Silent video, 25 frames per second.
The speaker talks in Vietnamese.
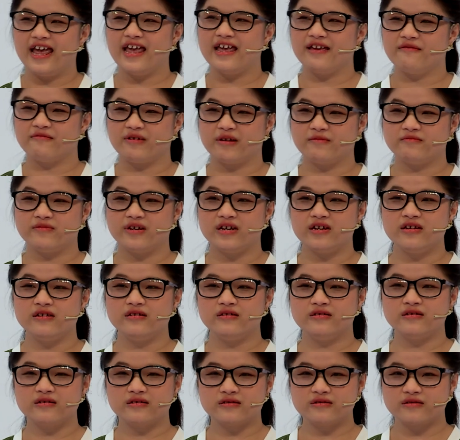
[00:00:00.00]
Em cảm thấy
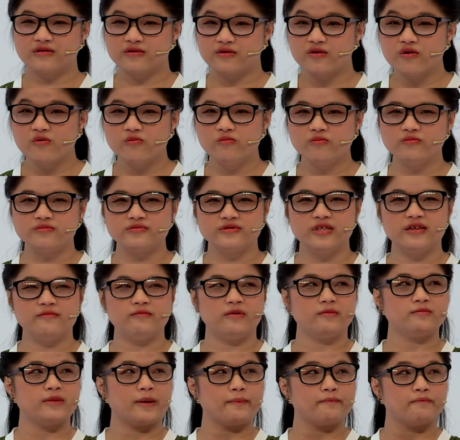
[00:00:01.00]
rất rung,
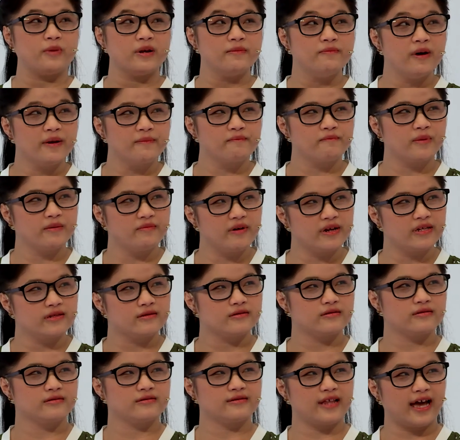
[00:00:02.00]
tim em đập phình phịch phình phịch,
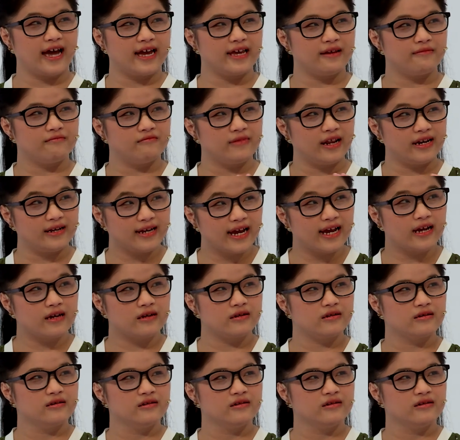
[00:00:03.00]
tay em cũng nhắc.